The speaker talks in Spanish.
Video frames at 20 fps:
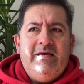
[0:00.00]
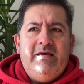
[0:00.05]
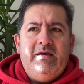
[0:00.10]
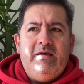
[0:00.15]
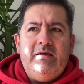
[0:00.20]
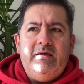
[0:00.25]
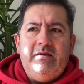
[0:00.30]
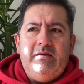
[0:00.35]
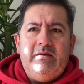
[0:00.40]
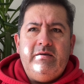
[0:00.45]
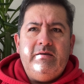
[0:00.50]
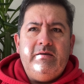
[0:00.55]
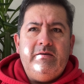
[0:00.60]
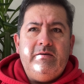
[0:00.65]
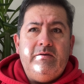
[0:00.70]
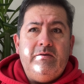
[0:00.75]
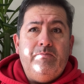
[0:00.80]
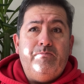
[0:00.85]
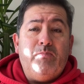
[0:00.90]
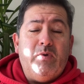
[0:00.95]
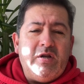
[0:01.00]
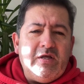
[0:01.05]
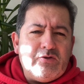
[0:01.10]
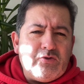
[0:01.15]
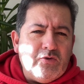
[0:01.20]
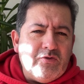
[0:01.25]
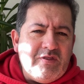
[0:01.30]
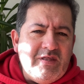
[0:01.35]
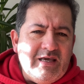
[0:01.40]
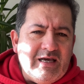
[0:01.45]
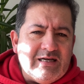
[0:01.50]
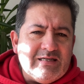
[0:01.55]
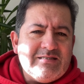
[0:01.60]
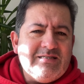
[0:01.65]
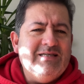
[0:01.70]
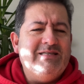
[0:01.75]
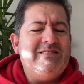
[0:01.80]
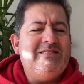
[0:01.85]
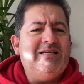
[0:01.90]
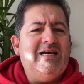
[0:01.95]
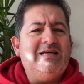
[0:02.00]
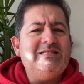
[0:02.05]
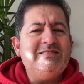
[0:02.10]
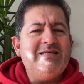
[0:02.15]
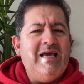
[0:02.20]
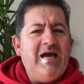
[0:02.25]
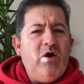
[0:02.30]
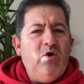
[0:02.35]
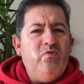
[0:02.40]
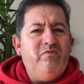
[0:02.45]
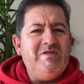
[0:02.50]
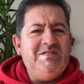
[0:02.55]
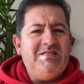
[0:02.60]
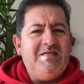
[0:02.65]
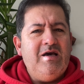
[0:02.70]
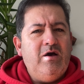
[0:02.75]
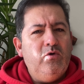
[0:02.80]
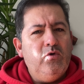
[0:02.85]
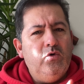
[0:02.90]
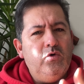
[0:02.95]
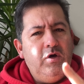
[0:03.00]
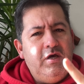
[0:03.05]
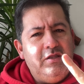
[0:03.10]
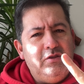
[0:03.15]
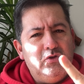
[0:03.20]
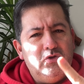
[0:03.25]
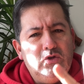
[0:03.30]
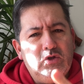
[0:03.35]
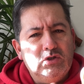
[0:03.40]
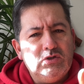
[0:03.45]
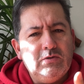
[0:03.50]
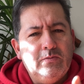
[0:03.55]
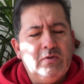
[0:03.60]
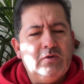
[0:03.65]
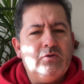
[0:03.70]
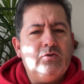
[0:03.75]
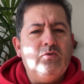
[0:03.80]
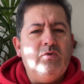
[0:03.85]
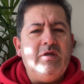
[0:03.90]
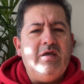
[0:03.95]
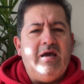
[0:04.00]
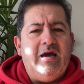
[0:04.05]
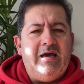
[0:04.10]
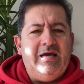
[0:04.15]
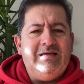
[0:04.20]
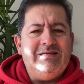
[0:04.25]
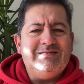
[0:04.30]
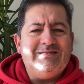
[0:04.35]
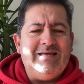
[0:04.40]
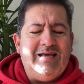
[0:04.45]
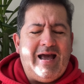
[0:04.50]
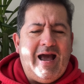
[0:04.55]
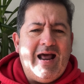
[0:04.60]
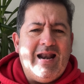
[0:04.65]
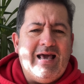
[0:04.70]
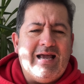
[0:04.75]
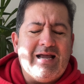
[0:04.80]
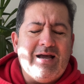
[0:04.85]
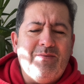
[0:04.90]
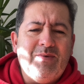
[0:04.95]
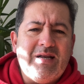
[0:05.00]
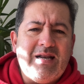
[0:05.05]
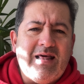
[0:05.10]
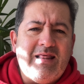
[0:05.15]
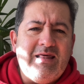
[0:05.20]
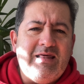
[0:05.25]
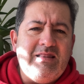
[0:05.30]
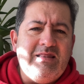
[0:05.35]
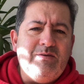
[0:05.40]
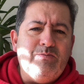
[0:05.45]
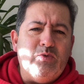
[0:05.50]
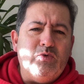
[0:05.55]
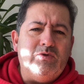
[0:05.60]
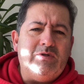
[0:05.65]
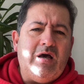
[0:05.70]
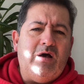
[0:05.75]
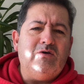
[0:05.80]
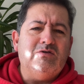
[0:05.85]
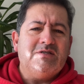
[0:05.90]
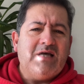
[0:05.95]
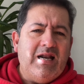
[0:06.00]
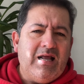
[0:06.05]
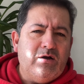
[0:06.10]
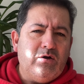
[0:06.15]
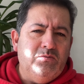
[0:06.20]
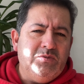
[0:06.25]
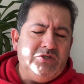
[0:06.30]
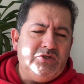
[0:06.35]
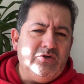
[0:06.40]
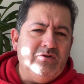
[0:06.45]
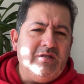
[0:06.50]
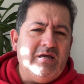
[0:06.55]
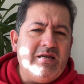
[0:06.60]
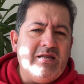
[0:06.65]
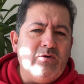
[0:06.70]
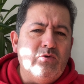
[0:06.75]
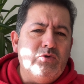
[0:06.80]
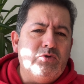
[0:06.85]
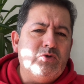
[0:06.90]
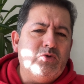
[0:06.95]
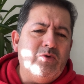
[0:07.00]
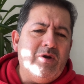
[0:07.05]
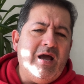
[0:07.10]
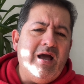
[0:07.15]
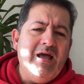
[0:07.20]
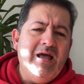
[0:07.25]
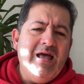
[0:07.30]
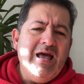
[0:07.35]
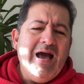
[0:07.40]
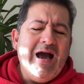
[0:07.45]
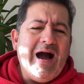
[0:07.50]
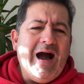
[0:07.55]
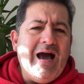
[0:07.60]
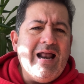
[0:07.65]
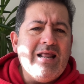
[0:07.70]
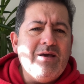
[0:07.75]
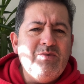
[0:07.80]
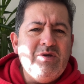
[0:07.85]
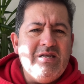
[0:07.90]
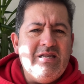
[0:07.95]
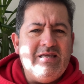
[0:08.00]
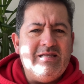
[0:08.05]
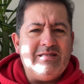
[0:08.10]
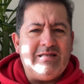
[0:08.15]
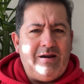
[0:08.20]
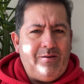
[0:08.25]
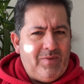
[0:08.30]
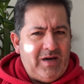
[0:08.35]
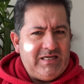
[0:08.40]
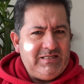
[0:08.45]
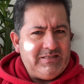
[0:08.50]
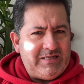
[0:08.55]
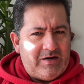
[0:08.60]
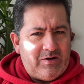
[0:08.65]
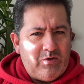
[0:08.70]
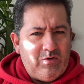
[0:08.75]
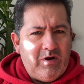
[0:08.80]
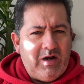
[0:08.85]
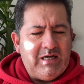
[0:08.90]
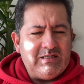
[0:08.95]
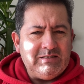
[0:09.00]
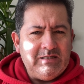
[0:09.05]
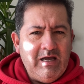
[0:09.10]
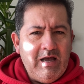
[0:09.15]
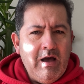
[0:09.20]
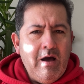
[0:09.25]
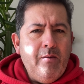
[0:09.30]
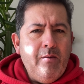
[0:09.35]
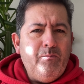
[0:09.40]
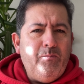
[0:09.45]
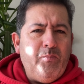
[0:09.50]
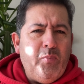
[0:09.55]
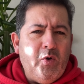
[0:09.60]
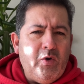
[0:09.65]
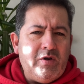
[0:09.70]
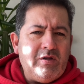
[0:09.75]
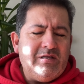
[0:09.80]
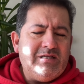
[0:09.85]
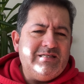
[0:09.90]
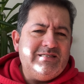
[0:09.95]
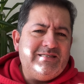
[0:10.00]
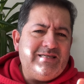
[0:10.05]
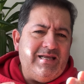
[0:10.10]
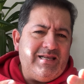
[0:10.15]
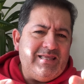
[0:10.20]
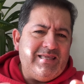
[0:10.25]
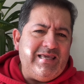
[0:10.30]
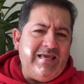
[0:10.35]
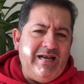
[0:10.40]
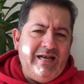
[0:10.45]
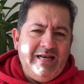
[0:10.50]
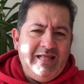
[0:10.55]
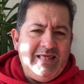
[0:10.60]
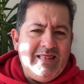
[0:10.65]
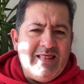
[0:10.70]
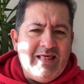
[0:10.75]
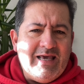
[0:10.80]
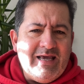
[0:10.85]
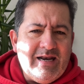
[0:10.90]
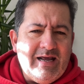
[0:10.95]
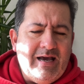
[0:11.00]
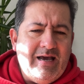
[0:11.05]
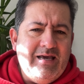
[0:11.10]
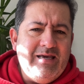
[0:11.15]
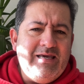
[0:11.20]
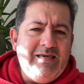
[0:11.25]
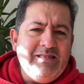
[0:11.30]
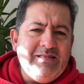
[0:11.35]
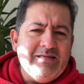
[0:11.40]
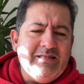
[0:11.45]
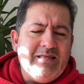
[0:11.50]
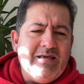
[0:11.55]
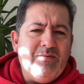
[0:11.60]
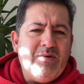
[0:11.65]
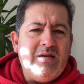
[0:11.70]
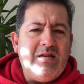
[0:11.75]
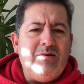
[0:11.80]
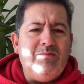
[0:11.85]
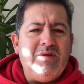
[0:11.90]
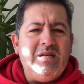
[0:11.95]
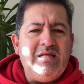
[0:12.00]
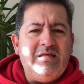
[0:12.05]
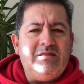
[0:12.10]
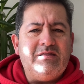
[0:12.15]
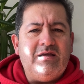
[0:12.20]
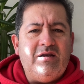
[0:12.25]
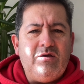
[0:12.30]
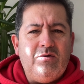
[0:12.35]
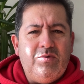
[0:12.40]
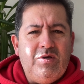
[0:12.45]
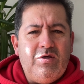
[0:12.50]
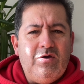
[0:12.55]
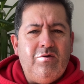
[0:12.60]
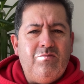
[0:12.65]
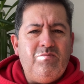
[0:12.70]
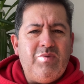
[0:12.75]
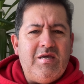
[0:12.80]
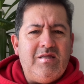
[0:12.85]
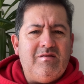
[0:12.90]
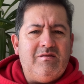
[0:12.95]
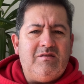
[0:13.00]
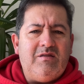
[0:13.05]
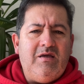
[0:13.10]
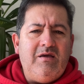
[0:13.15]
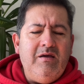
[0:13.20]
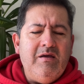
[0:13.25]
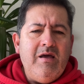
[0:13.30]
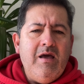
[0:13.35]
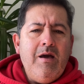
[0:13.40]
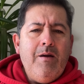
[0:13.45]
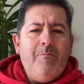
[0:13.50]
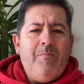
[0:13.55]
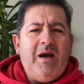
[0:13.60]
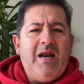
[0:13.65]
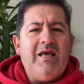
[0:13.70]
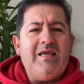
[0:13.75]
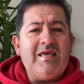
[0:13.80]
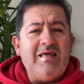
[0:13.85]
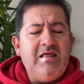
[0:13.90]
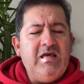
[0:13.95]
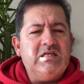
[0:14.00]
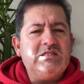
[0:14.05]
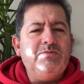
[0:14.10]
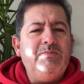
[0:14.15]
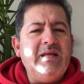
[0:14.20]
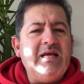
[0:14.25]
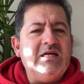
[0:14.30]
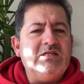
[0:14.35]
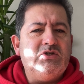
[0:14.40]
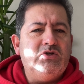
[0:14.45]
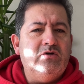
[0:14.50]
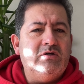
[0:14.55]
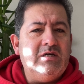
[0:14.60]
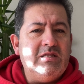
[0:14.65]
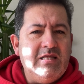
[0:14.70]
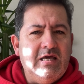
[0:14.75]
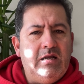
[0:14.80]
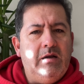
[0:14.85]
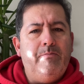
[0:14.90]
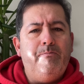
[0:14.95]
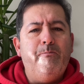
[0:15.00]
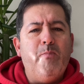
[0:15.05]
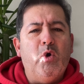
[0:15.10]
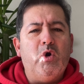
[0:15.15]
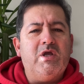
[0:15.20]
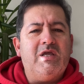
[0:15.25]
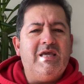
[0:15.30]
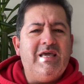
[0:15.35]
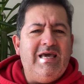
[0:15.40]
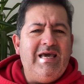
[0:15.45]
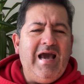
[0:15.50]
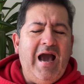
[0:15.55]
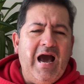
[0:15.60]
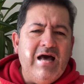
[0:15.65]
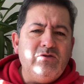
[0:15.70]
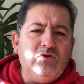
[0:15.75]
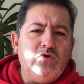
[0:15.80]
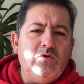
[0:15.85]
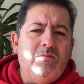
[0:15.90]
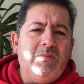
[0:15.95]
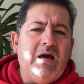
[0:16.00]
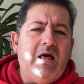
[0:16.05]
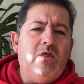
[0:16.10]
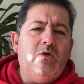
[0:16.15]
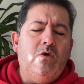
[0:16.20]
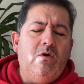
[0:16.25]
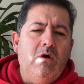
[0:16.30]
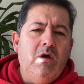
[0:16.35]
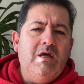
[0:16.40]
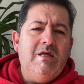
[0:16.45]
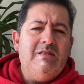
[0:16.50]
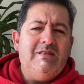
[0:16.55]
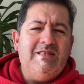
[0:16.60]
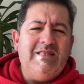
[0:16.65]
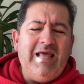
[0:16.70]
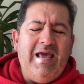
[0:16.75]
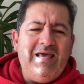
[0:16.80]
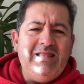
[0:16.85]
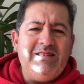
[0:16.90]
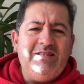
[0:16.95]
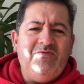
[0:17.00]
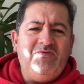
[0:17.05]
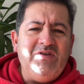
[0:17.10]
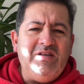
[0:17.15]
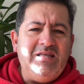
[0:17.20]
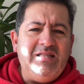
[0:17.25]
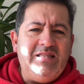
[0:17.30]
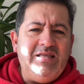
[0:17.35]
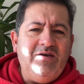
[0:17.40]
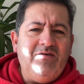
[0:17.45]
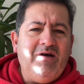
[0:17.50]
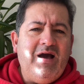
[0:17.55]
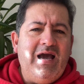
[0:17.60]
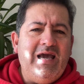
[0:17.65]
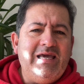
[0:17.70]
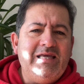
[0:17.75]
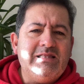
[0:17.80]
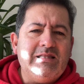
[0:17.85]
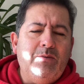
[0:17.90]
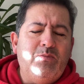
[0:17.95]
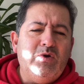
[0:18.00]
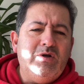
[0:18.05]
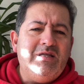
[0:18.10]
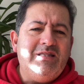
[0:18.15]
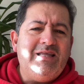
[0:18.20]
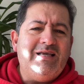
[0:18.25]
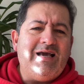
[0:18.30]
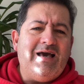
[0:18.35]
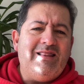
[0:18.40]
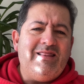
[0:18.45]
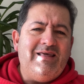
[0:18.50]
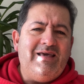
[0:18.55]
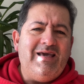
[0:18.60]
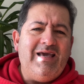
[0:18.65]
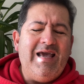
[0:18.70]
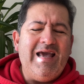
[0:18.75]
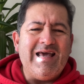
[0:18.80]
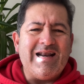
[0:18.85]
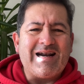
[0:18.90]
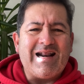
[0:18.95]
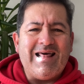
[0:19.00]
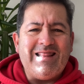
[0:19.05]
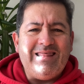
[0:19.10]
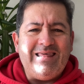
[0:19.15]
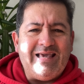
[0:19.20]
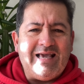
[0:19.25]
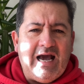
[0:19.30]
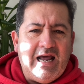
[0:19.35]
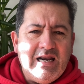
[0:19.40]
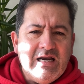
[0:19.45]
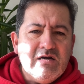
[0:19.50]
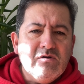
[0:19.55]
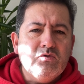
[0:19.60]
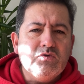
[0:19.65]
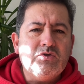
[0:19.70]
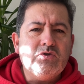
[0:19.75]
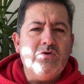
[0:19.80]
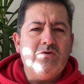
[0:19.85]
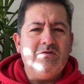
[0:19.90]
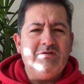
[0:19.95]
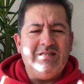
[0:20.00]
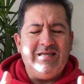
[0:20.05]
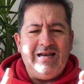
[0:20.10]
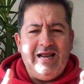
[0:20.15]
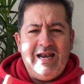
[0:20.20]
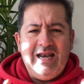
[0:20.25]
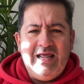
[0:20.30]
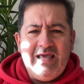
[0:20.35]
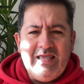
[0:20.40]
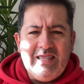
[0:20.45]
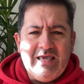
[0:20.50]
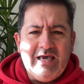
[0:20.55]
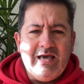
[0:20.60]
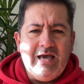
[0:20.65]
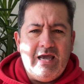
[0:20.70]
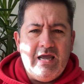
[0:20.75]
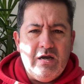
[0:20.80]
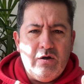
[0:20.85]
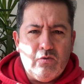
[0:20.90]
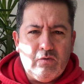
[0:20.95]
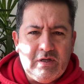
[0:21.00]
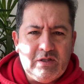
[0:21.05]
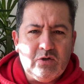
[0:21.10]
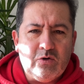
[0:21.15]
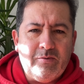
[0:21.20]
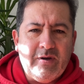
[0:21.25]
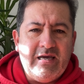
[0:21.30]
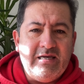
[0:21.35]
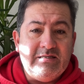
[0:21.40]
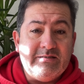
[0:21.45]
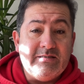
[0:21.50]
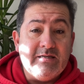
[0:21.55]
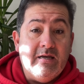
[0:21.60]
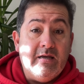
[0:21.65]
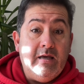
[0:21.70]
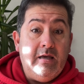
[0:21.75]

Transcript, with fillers: Eh, por estos días ya se ha oficiado en dos oportunidades a la Cámara de Diputados, a la Comisión de Agricultura, a la ministra Maisa Rojas, por ser quien lidera este tema en el Ministerio de Medio Ambiente para que dé explicaciones de por qué han tomado en definitiva, esta política de erradicar el uso de la leña en nuestro país,